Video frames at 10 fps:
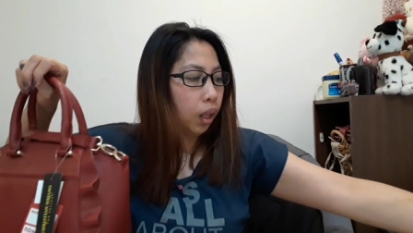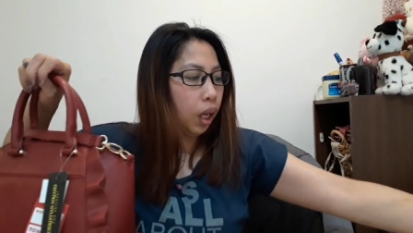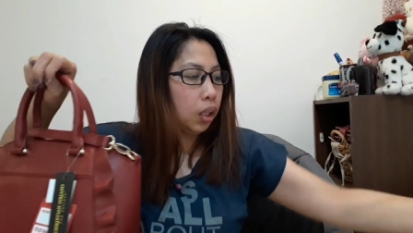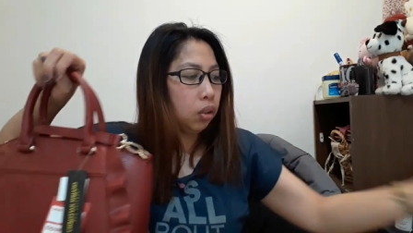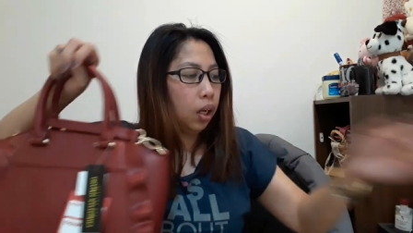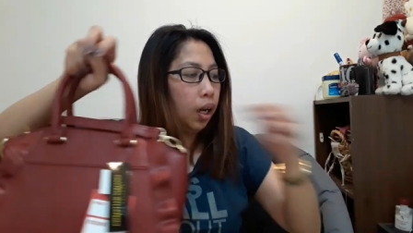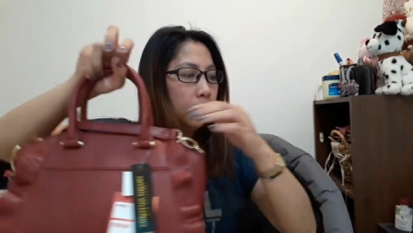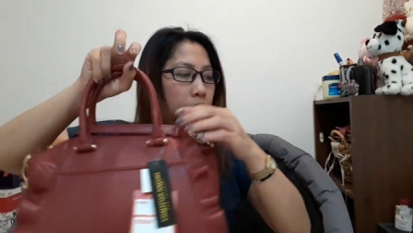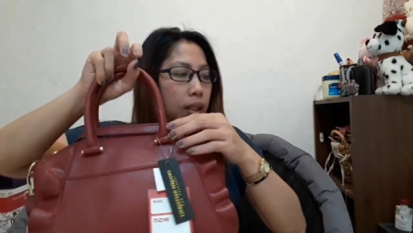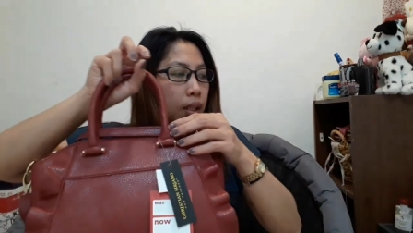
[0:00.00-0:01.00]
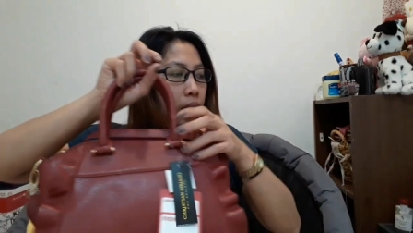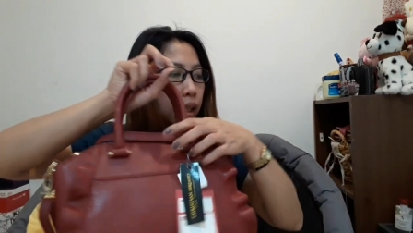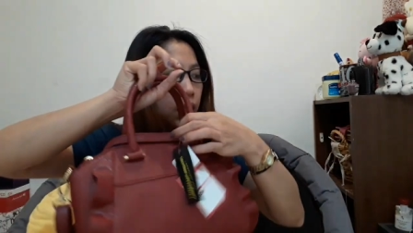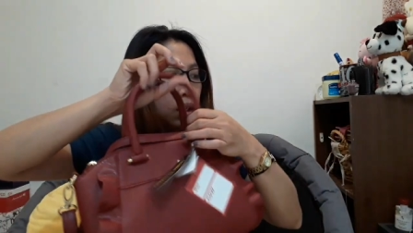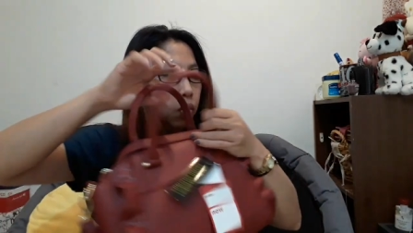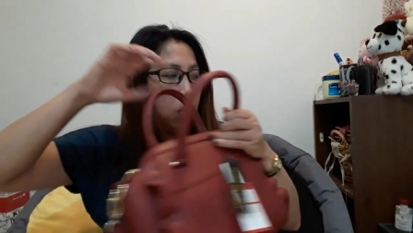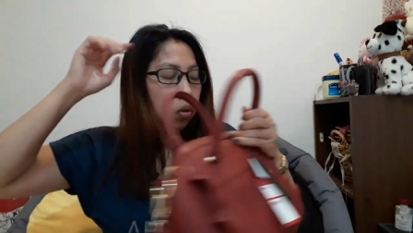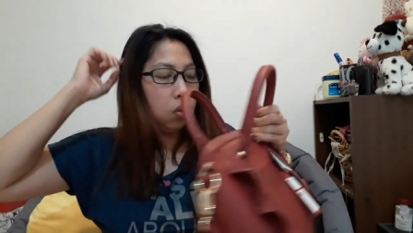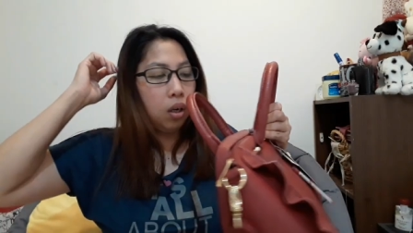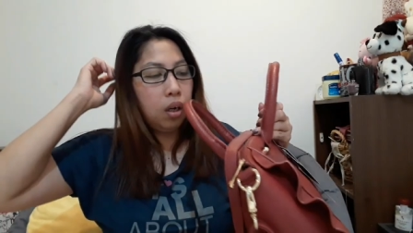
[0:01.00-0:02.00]
Ito na lang titingnan natin
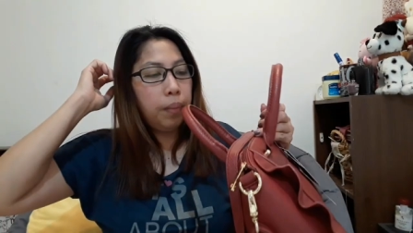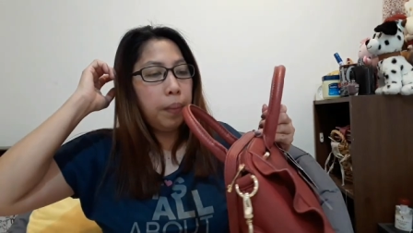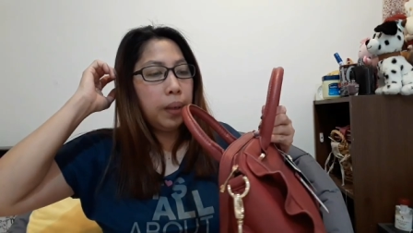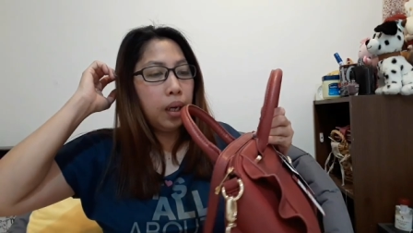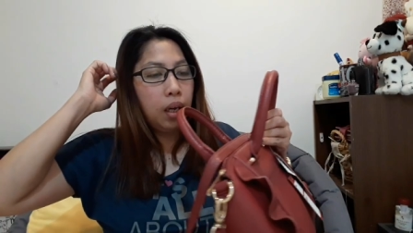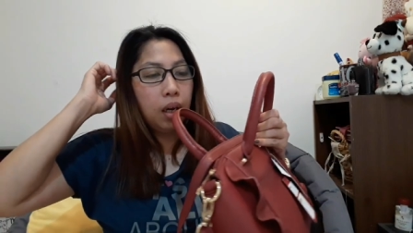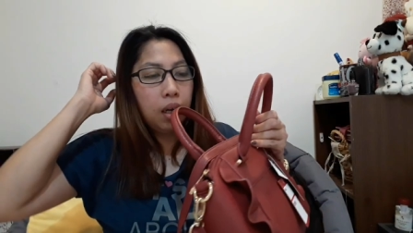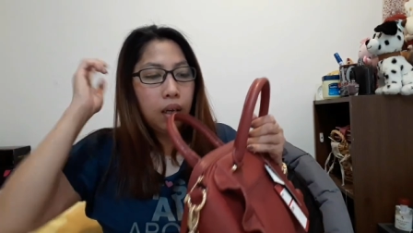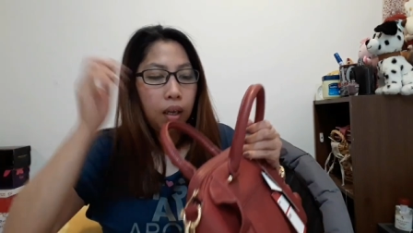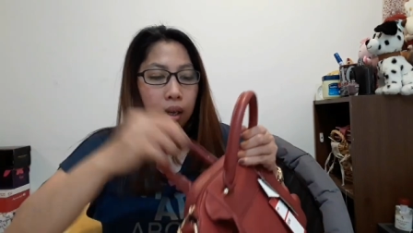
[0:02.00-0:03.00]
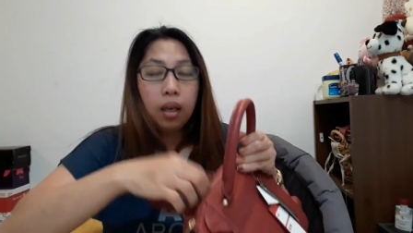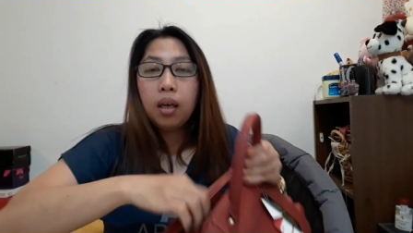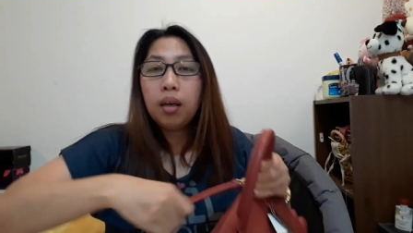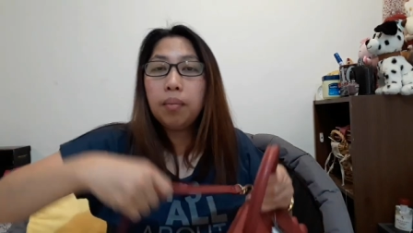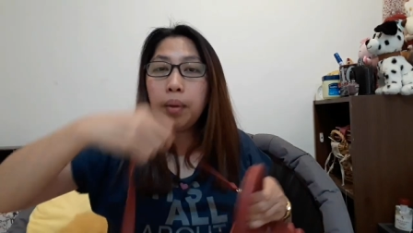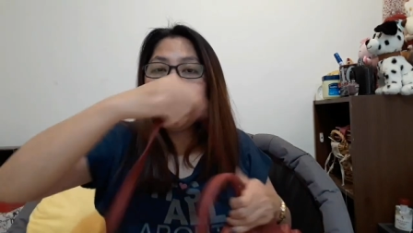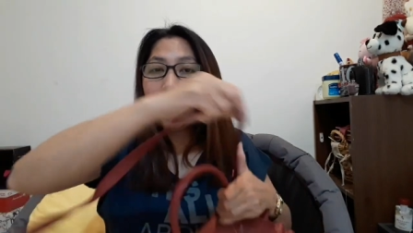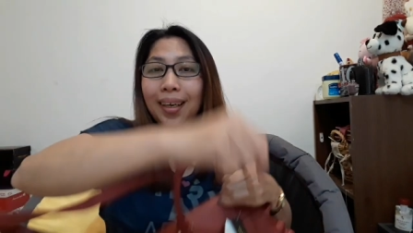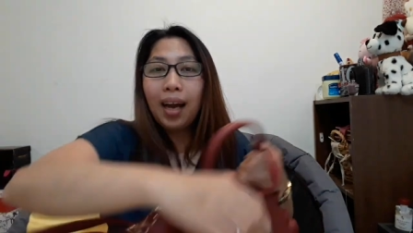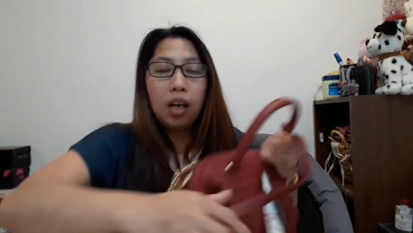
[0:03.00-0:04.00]
kung uh, may mga may
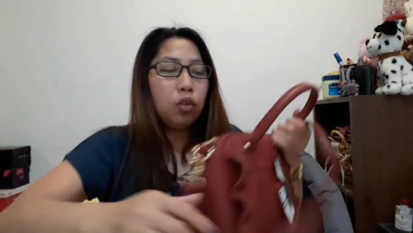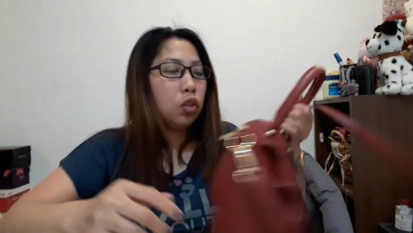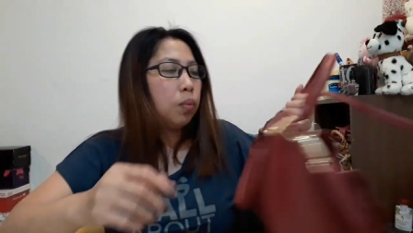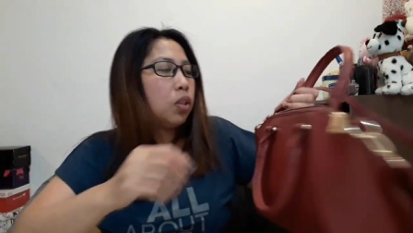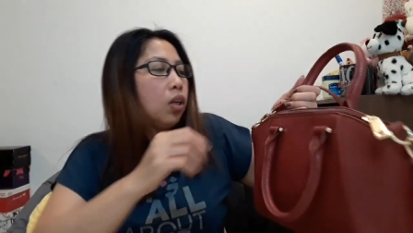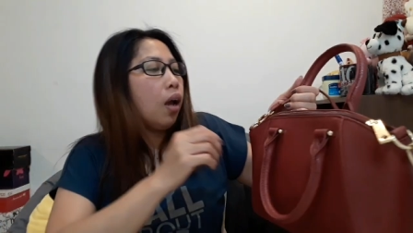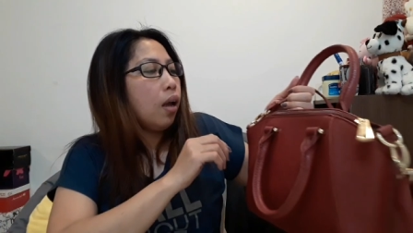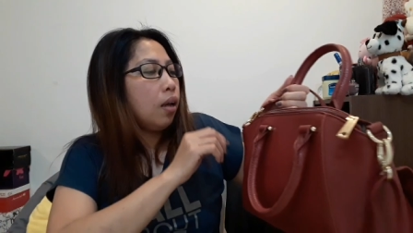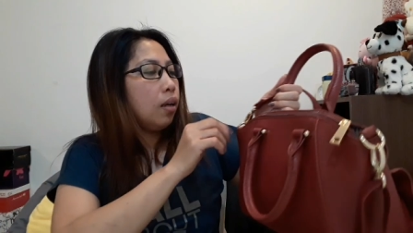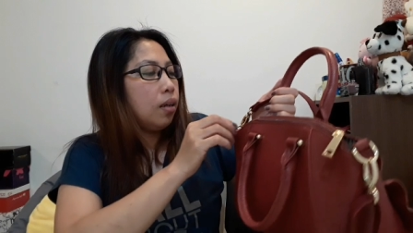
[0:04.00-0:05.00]
mga galos ba siya?